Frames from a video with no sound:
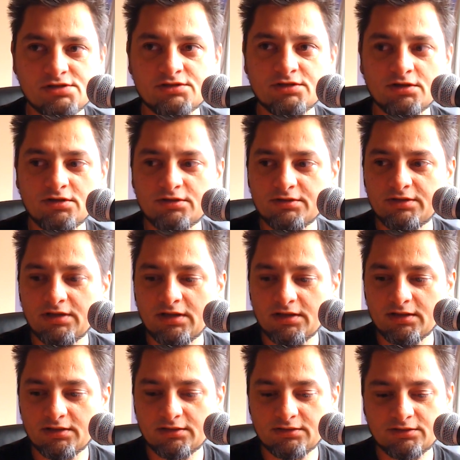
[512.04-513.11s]
No,
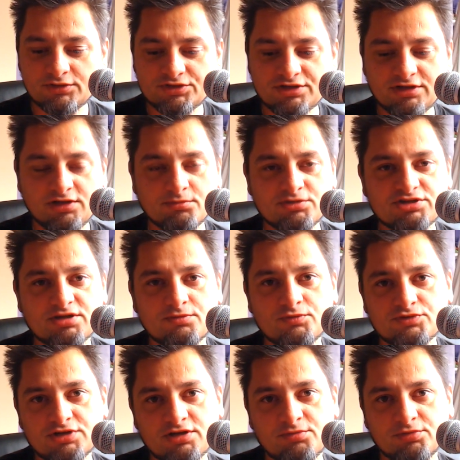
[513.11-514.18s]
e, to się nie będziemy
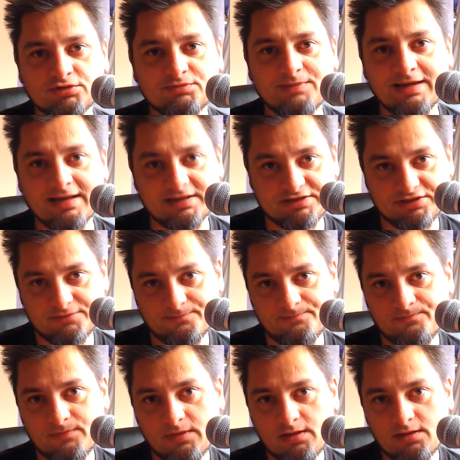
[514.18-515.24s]
musieli podpalać
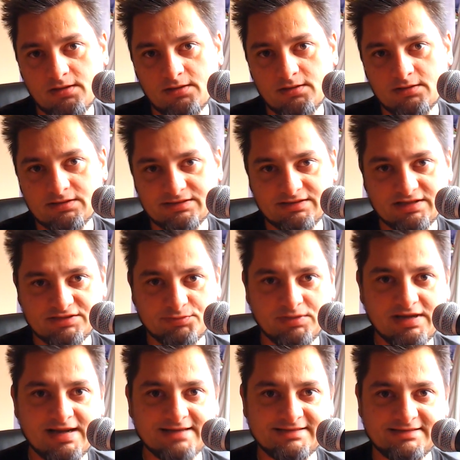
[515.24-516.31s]
z
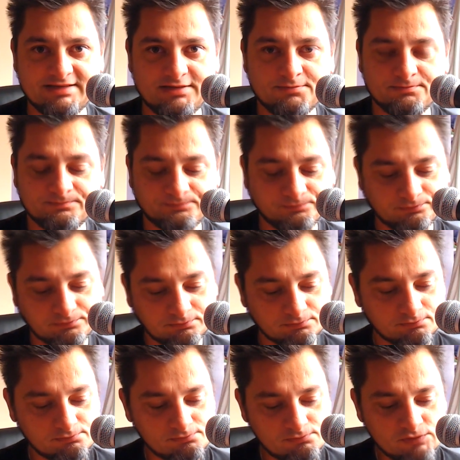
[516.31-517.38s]
desperacji.
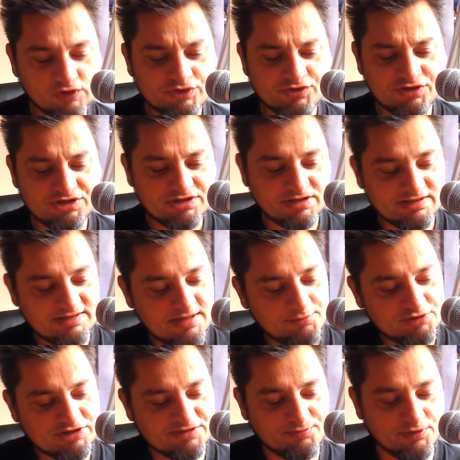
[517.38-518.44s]
No, oczywiście jest
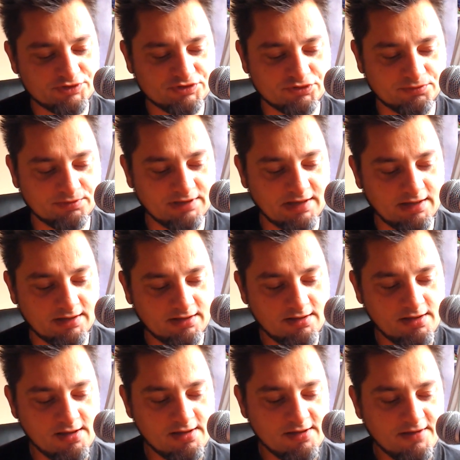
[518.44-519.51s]
lepszy sposób na
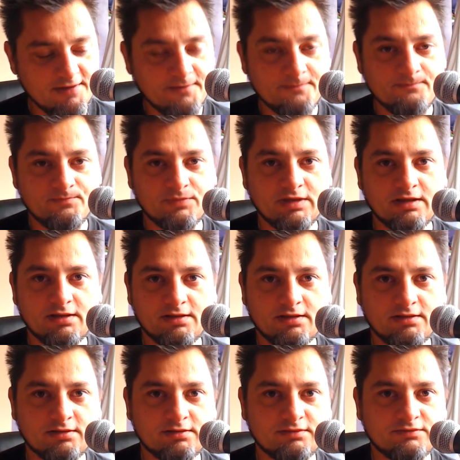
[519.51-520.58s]
e,
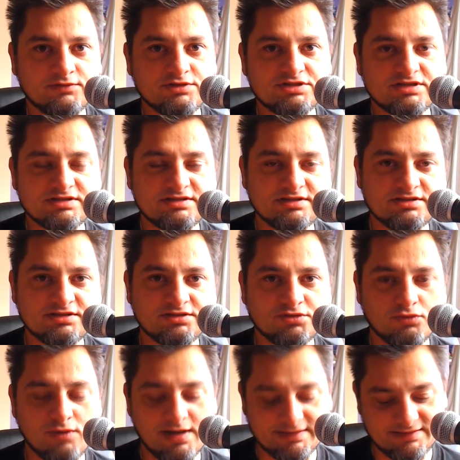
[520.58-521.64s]
wyjście z tej
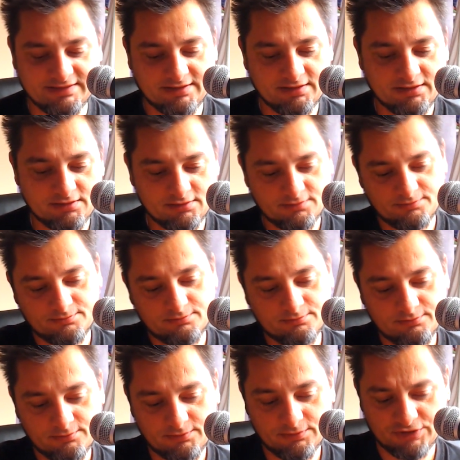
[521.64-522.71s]
sytuacji,
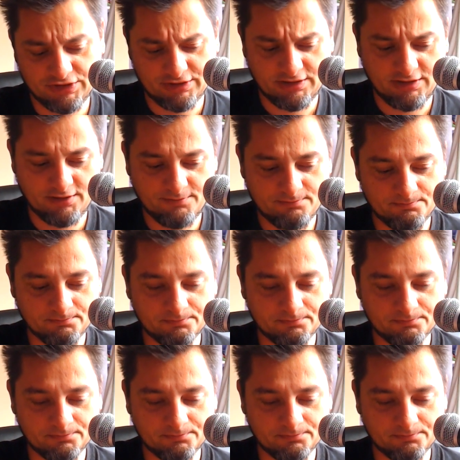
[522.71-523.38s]
czyli